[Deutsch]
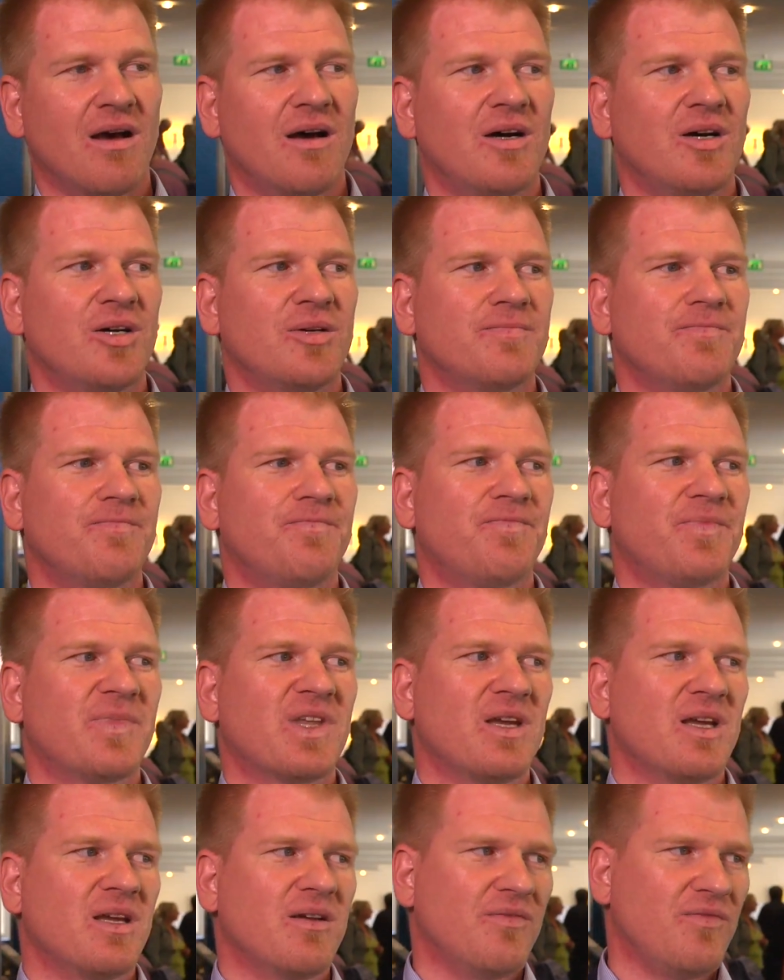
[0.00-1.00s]
Ähm,
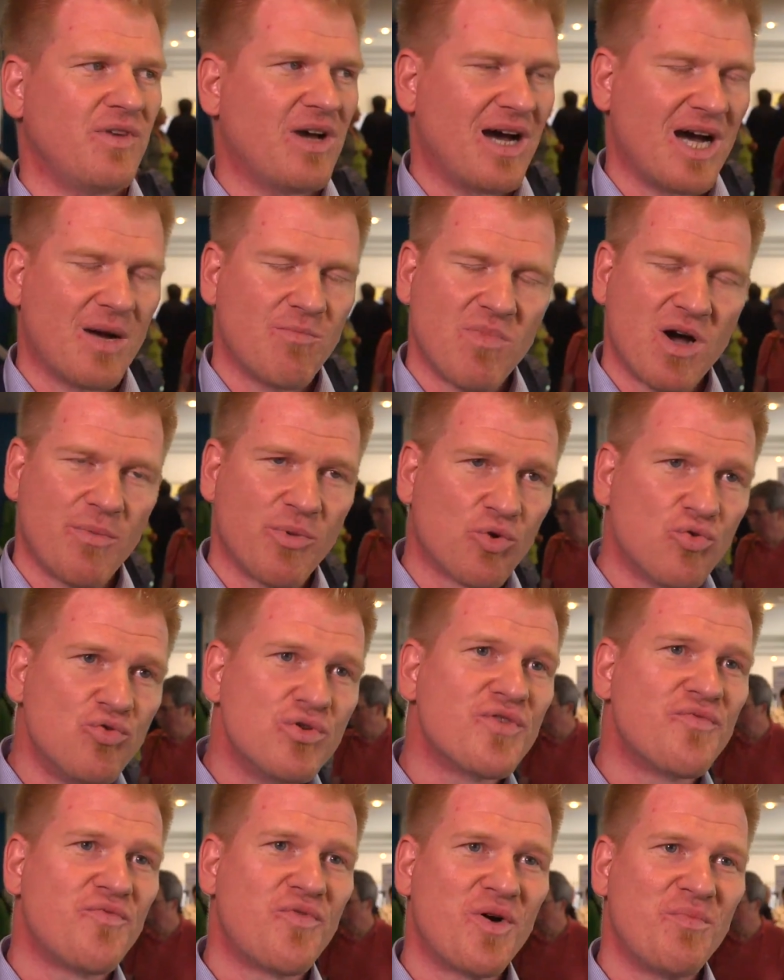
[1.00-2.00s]
wir haben aber
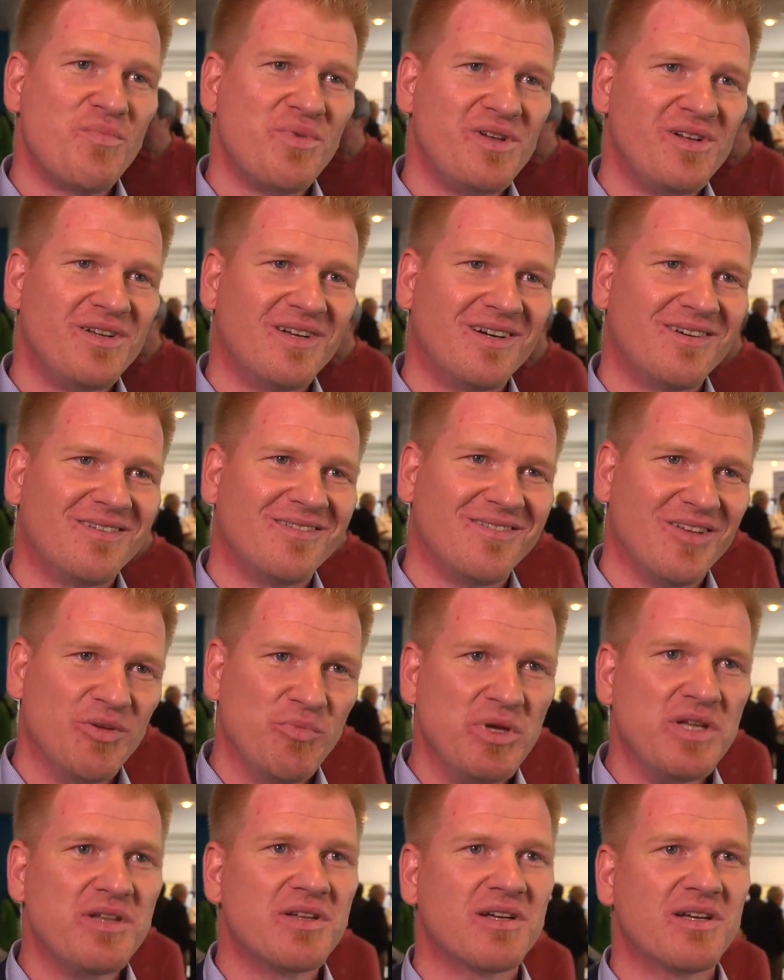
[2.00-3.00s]
gute Vorbilder
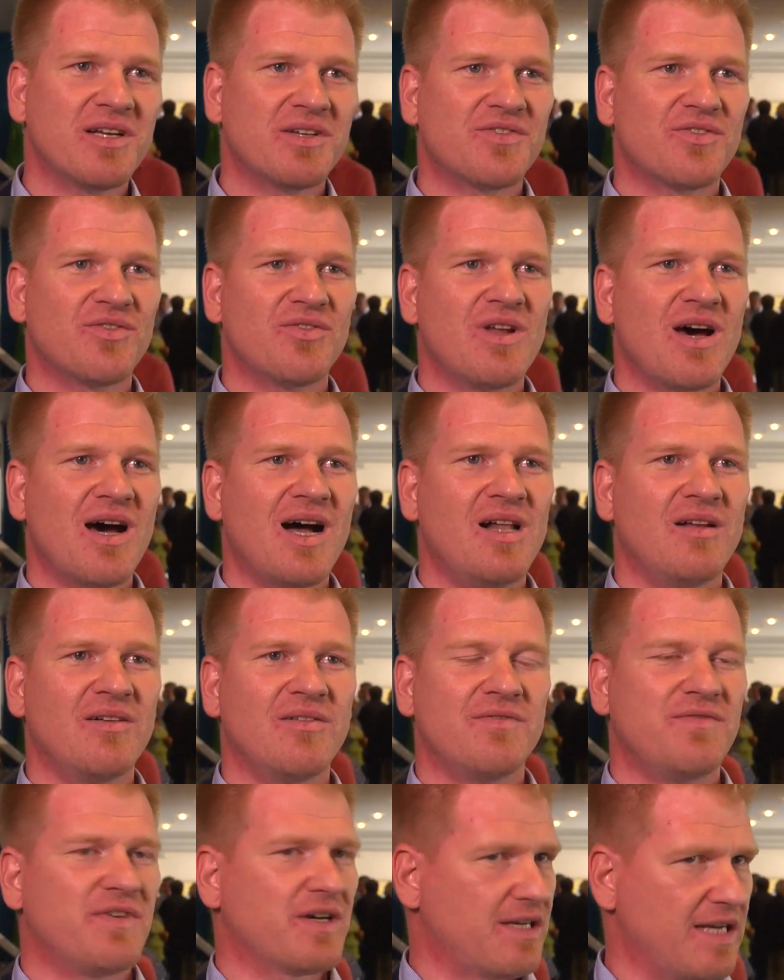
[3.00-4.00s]
im
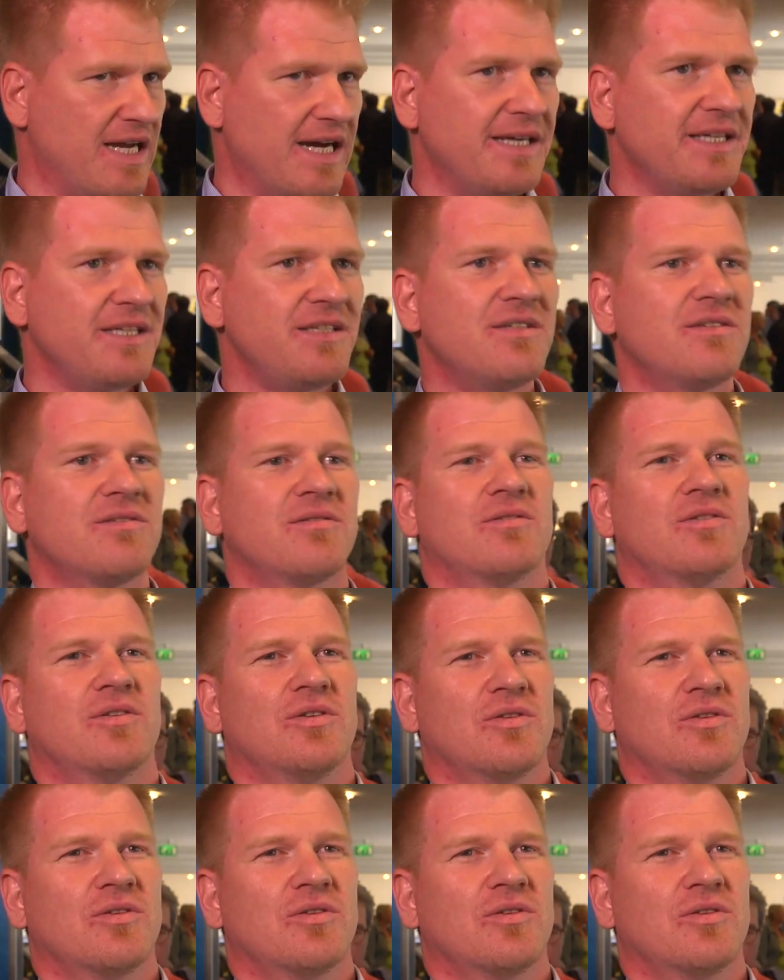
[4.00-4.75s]
internationalen Vergleich.